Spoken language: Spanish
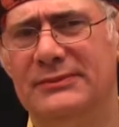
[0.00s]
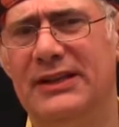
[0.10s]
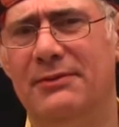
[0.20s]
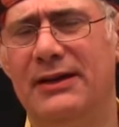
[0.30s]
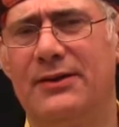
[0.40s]

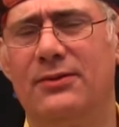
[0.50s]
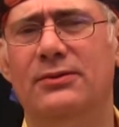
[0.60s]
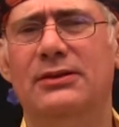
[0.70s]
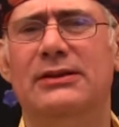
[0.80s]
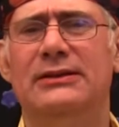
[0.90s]
De
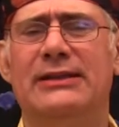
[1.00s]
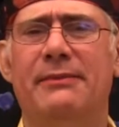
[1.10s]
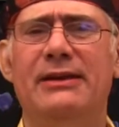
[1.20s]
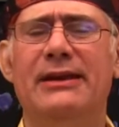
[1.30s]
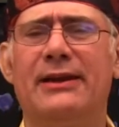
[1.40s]
berro
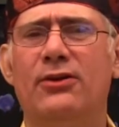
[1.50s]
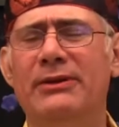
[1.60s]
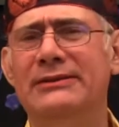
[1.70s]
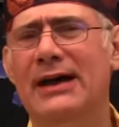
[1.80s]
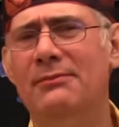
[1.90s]
también le
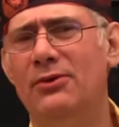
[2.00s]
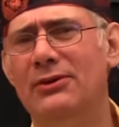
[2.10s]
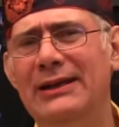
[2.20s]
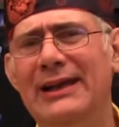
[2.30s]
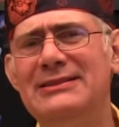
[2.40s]
recomendamos
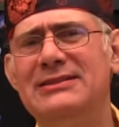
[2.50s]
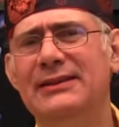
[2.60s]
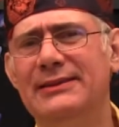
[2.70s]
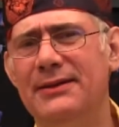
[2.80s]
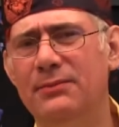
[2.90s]
leche
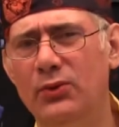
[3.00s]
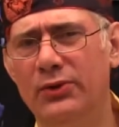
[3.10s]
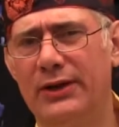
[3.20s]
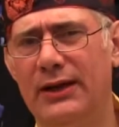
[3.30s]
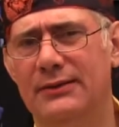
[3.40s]
de
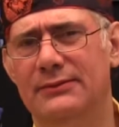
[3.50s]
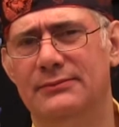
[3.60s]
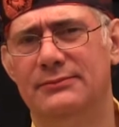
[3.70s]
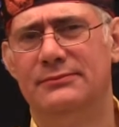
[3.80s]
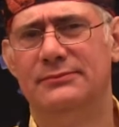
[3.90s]
burra.
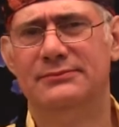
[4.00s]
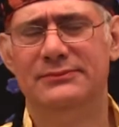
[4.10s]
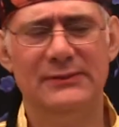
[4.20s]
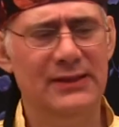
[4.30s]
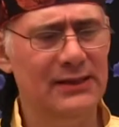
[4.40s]

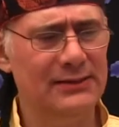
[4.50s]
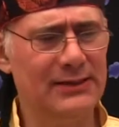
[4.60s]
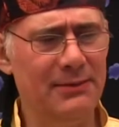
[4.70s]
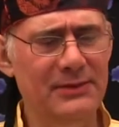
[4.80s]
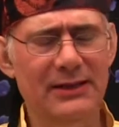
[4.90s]

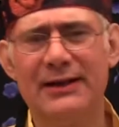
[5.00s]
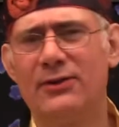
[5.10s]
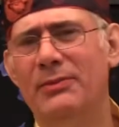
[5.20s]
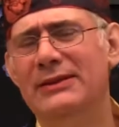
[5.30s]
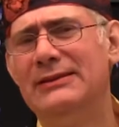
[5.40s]
También le
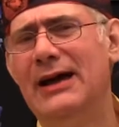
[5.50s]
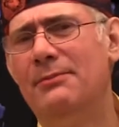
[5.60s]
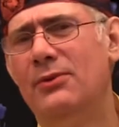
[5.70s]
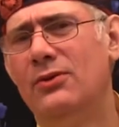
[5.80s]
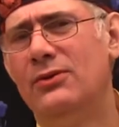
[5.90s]

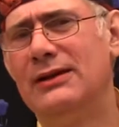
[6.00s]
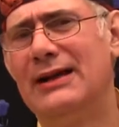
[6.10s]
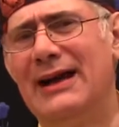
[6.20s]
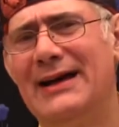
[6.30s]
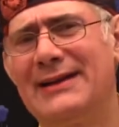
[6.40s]
recomendamos
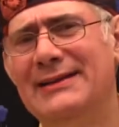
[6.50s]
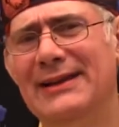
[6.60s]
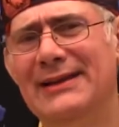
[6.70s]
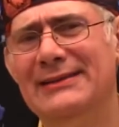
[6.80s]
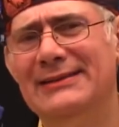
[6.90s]

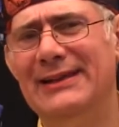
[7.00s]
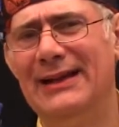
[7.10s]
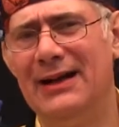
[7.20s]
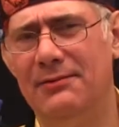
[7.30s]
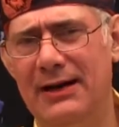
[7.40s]
carne de
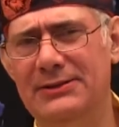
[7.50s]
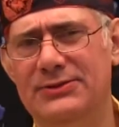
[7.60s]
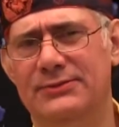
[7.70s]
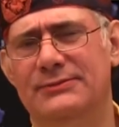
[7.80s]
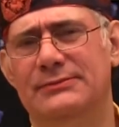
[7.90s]

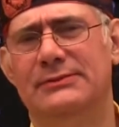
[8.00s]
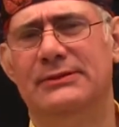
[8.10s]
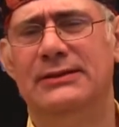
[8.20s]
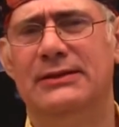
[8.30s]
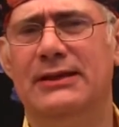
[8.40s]
caballo,
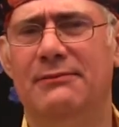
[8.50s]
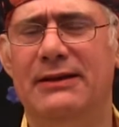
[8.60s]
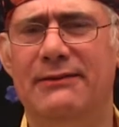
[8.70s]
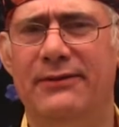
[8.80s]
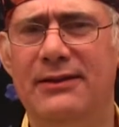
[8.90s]
que
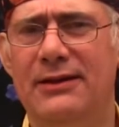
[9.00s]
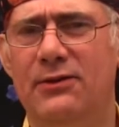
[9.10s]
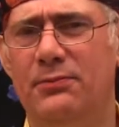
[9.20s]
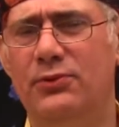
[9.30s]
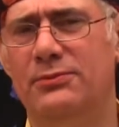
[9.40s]
beneficia a
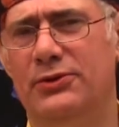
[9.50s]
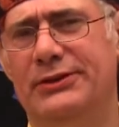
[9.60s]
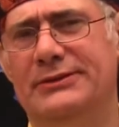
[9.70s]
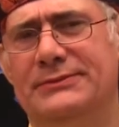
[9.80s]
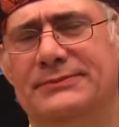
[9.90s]
los pulmones.